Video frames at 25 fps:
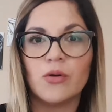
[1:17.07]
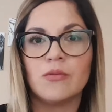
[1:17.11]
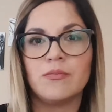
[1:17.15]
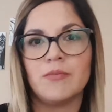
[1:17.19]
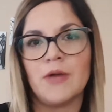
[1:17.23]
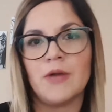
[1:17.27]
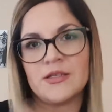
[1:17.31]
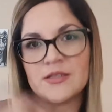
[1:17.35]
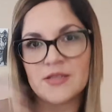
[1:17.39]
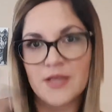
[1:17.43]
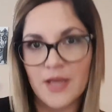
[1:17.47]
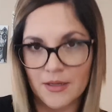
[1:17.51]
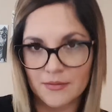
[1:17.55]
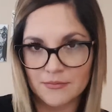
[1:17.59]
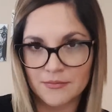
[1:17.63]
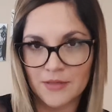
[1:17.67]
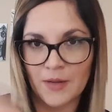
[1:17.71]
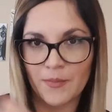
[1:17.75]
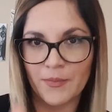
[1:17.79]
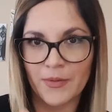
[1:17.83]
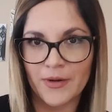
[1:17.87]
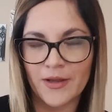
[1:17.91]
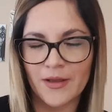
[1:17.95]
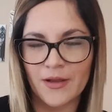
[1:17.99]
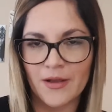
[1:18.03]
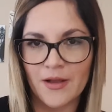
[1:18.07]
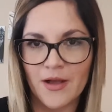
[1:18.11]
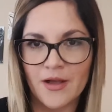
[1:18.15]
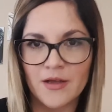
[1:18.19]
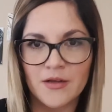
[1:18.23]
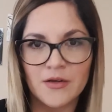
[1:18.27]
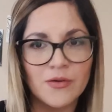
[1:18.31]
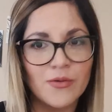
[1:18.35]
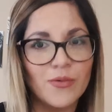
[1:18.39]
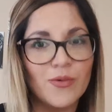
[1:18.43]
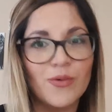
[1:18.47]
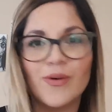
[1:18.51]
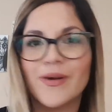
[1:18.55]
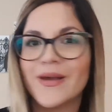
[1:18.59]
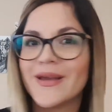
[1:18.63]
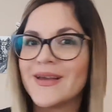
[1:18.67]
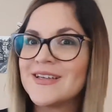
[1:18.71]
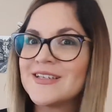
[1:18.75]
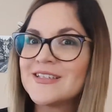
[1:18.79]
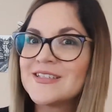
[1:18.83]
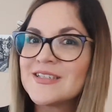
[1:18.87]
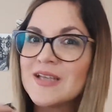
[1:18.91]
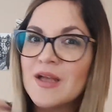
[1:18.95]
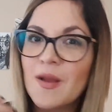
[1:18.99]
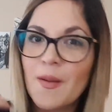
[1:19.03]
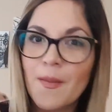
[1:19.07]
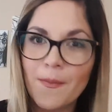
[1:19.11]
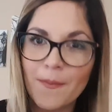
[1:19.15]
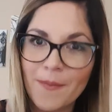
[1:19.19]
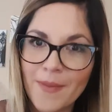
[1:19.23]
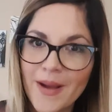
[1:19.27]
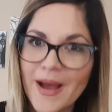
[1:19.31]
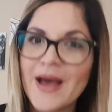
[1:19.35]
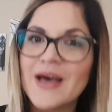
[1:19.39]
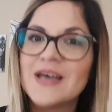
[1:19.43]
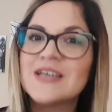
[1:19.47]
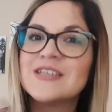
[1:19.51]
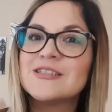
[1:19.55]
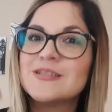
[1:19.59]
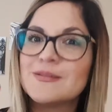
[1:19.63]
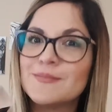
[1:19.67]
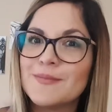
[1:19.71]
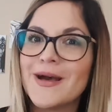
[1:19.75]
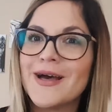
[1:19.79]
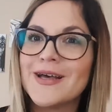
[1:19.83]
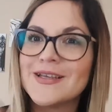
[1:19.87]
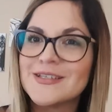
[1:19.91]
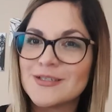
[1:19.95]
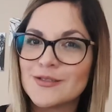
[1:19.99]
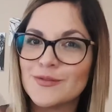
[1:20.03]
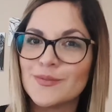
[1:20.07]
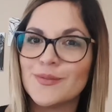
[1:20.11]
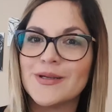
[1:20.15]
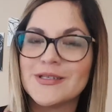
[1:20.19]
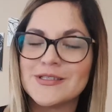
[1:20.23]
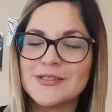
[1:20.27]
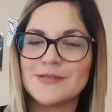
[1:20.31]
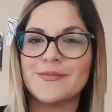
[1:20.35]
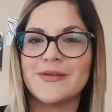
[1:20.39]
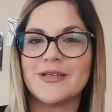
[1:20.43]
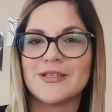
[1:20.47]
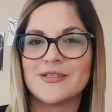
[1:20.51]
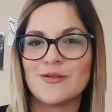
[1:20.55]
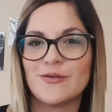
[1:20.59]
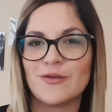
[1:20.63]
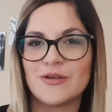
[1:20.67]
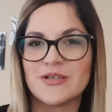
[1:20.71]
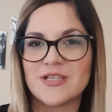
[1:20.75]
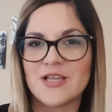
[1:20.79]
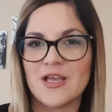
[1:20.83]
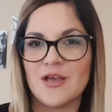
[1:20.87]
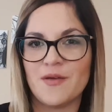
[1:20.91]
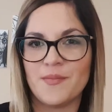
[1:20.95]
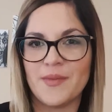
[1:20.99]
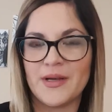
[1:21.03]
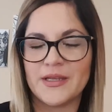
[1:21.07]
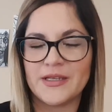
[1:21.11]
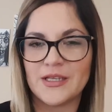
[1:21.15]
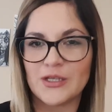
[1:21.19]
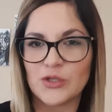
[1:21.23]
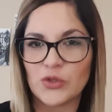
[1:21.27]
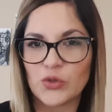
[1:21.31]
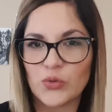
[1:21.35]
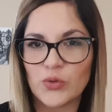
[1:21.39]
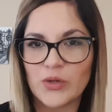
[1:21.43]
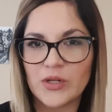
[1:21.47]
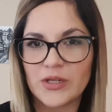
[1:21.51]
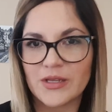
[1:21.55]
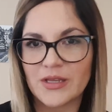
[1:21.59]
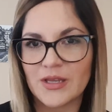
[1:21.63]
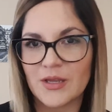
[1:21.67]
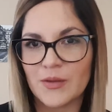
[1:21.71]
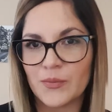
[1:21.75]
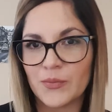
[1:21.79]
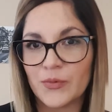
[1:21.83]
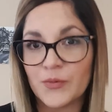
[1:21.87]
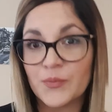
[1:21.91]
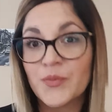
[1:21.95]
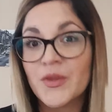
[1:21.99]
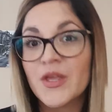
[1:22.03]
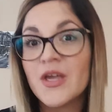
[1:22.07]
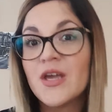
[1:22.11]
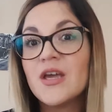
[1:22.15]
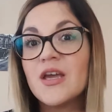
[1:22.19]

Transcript: hacia la pareja, no, es más y más y más y más lo que se demanda todo el tiempo.